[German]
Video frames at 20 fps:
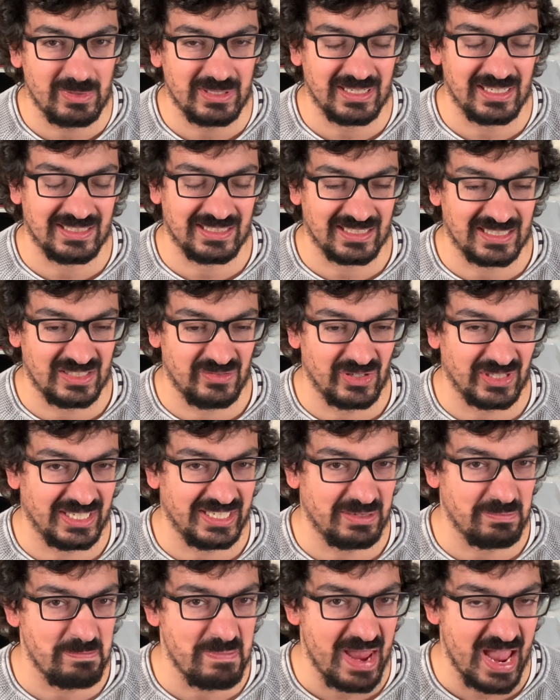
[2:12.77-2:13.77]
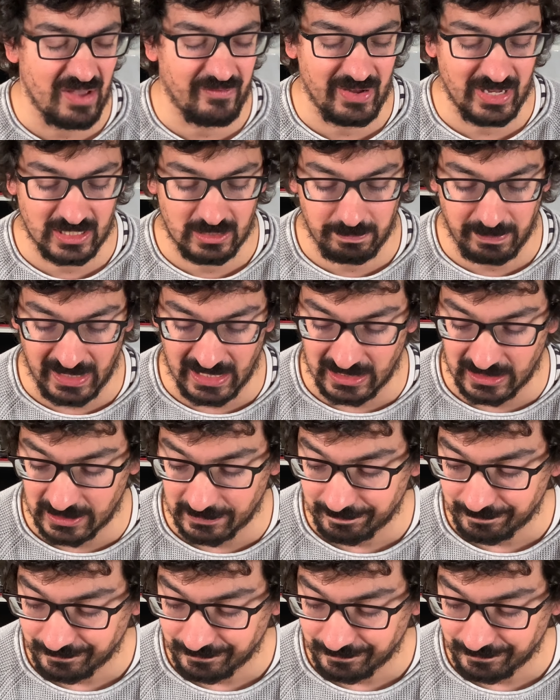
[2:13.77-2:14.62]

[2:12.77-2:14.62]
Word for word: als dass es wirklich einen Mehrwert bringt.